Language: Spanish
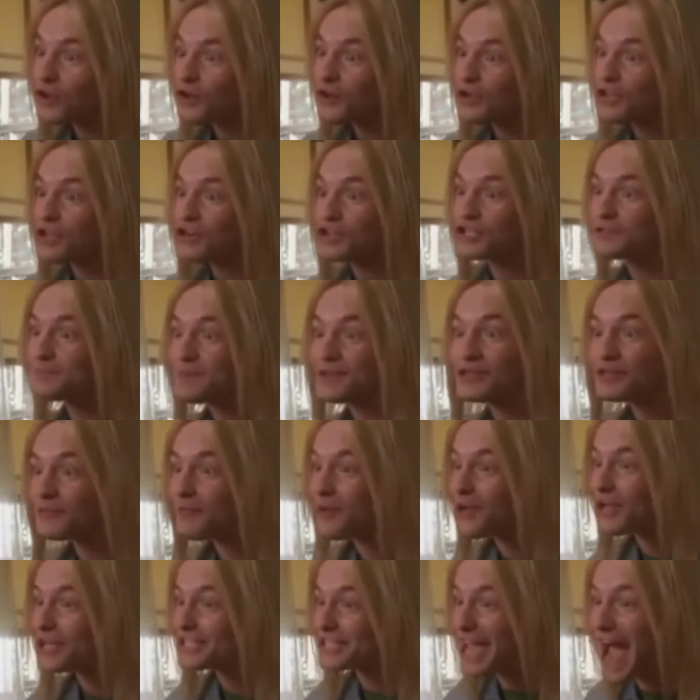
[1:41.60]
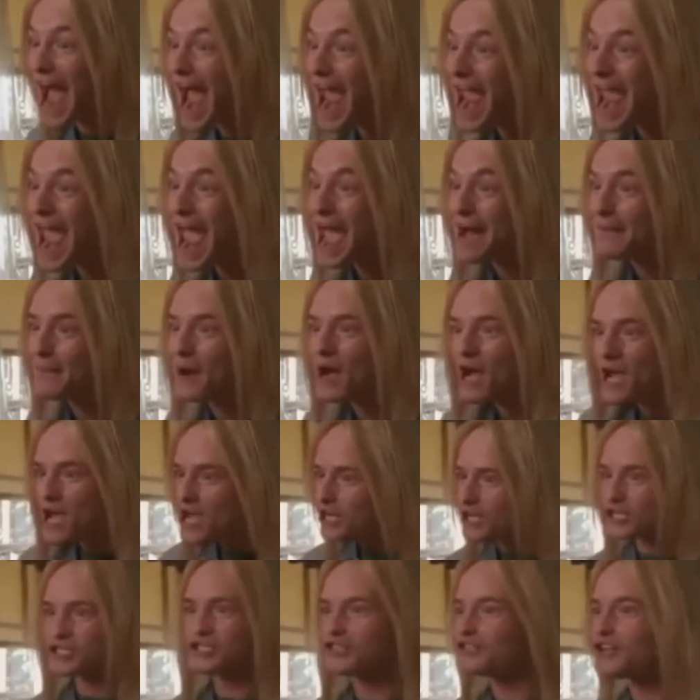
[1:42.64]
militar sabiendo que serás tan
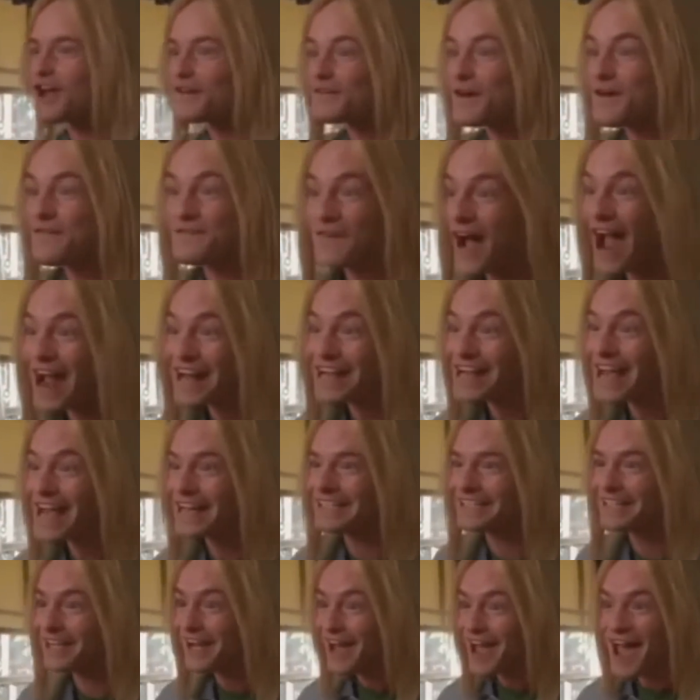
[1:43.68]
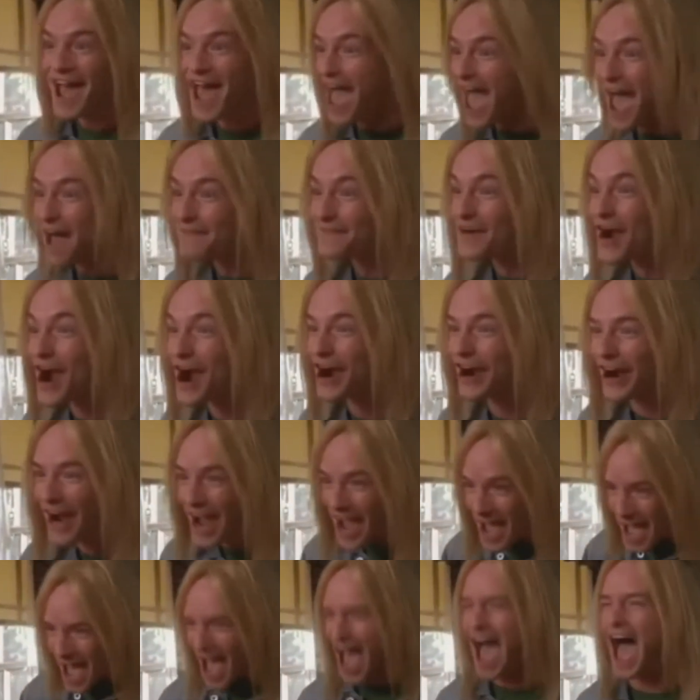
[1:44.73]
miserable como yo porque no las hallarás
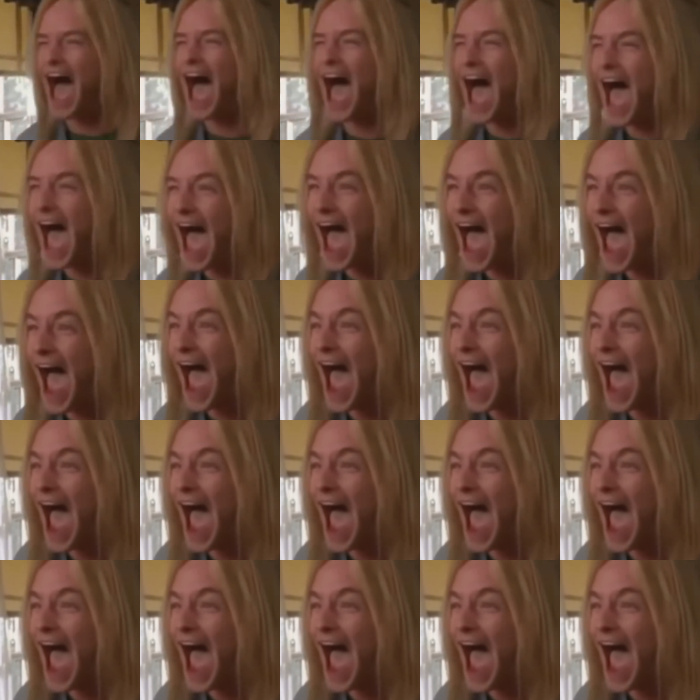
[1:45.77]
jamás.